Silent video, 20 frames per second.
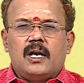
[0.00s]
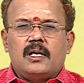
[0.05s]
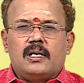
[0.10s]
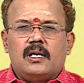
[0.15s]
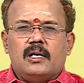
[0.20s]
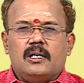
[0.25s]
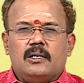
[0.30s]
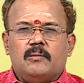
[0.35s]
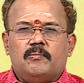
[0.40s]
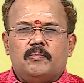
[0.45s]

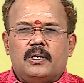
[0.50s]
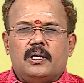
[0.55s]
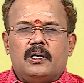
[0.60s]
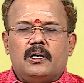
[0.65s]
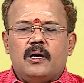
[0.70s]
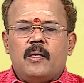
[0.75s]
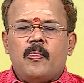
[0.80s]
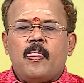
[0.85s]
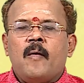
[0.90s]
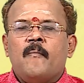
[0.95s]
நாட்களுக்கு
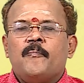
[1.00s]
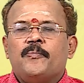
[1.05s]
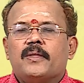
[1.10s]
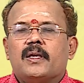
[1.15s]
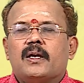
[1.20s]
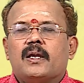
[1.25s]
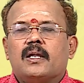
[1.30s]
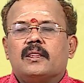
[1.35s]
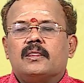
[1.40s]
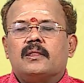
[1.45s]
பிறகு
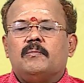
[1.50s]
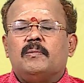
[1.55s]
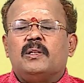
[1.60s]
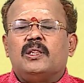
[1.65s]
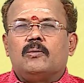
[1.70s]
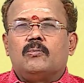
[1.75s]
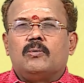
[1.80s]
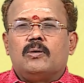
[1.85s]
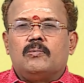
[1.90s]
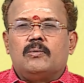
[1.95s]
இரத்த
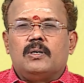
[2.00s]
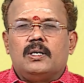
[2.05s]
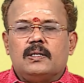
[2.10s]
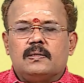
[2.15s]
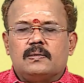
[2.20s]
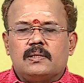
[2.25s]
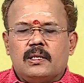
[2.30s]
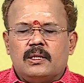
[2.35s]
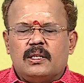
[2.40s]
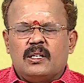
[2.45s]
பந்த உறவுகளை
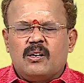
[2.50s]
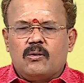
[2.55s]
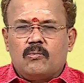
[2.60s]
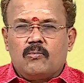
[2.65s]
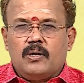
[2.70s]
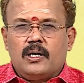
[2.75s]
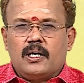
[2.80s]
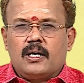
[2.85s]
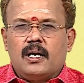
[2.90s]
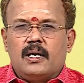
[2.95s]

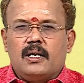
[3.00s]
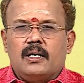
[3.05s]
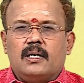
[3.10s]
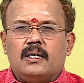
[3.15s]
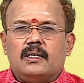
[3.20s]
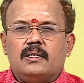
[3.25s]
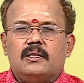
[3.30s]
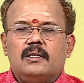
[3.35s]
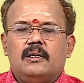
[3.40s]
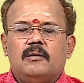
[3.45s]
சந்திக்கக்கூடிய
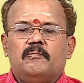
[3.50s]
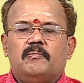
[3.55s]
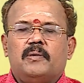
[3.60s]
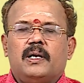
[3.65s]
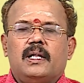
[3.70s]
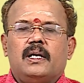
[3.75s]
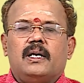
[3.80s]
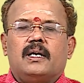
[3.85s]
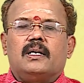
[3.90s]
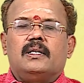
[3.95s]
காலகட்டத்திலும்
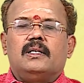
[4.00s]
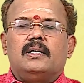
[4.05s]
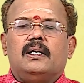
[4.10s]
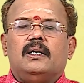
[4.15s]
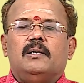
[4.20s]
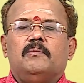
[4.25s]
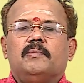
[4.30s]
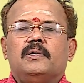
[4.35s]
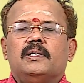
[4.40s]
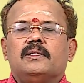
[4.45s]
பழைய
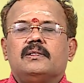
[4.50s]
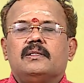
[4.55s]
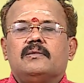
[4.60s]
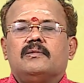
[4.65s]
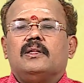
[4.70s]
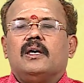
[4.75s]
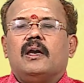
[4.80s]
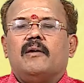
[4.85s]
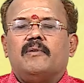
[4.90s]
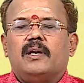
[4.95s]
கதைகளை பேசி
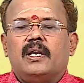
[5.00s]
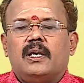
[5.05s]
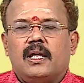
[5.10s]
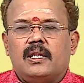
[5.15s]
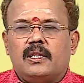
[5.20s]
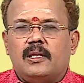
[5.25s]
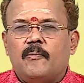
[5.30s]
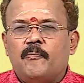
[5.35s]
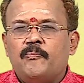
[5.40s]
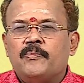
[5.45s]

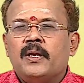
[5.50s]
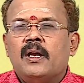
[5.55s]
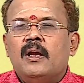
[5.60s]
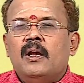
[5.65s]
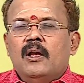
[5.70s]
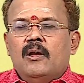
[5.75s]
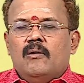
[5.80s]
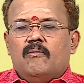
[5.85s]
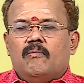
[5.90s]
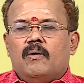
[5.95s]
தேவையில்லாத
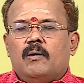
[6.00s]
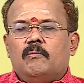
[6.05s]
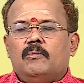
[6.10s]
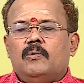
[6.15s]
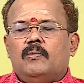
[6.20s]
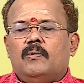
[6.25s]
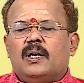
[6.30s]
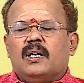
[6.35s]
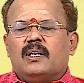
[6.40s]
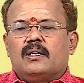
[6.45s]
வம்பு
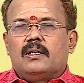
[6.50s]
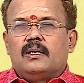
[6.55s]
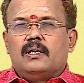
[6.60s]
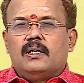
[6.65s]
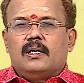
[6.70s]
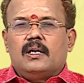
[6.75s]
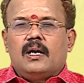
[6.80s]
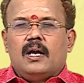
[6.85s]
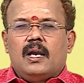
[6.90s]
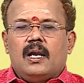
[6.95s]

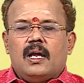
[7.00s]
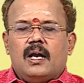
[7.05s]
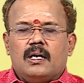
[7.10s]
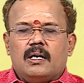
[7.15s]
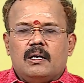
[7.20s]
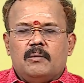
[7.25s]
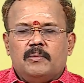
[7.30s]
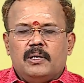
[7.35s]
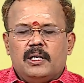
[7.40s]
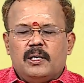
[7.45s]
வழக்குகளுக்கு
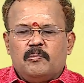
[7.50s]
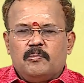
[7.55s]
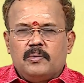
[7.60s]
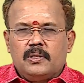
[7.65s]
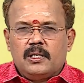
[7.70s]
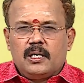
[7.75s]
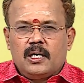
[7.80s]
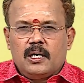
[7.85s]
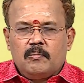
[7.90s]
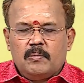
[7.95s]
ஆளாகாமல்
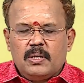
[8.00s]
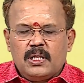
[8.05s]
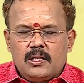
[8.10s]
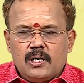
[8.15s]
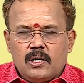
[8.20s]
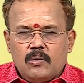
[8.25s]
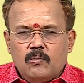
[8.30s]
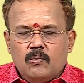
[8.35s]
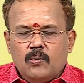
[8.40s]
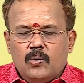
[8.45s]
இருப்பது நன்மை
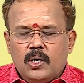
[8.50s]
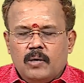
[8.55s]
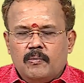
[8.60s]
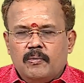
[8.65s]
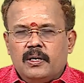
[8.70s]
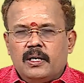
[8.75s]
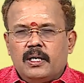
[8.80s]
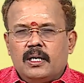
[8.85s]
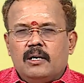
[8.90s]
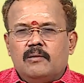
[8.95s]
தரும்
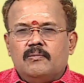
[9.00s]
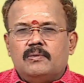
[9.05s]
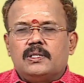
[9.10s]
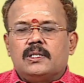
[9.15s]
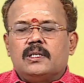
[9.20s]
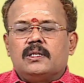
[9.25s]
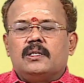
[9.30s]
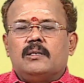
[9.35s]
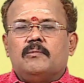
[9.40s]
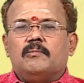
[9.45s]
உறவினர்கள்
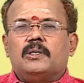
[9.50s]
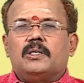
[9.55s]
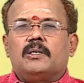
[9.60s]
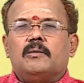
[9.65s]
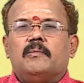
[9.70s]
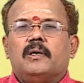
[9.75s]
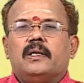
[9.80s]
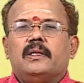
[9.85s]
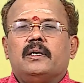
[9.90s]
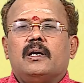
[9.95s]
விஷயத்தில்
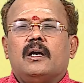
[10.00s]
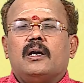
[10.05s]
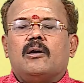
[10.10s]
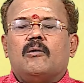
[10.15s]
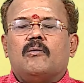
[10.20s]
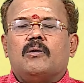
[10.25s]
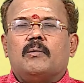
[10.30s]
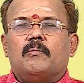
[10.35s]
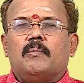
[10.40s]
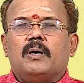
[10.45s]
மட்டும் அதிக
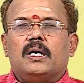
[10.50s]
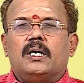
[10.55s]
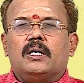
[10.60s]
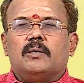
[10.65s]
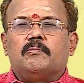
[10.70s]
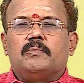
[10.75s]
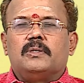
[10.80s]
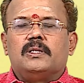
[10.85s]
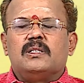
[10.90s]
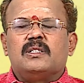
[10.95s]
கவனமாக
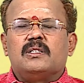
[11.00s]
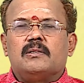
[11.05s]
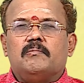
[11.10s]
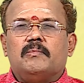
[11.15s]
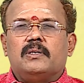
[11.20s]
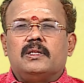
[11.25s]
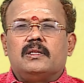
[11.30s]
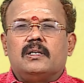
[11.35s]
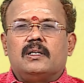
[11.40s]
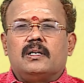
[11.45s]
இருப்பது
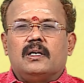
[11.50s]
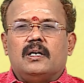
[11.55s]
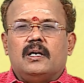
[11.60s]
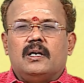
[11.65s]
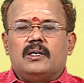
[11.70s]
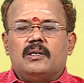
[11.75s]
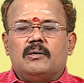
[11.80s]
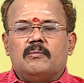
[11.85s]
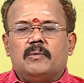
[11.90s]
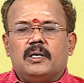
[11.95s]
சிம்மத்திற்கு
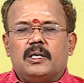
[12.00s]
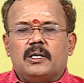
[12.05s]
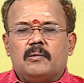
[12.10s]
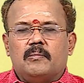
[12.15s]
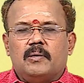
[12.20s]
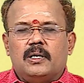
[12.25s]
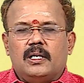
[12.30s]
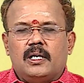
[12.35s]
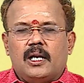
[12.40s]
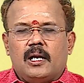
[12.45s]
ஏற்றம்
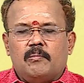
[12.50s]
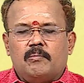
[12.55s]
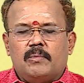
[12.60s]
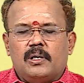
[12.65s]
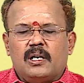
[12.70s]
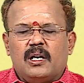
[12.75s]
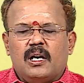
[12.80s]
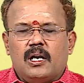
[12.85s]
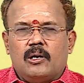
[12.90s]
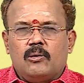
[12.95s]
மற்றபடி
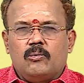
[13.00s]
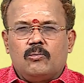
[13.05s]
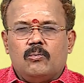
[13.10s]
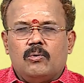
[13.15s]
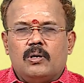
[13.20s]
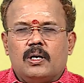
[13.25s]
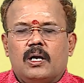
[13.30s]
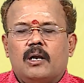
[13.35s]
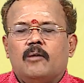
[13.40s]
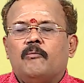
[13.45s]
நண்பர்கள்
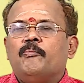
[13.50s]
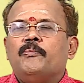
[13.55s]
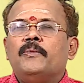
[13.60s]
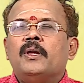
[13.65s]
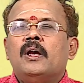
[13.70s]
அனுகூலங்கள்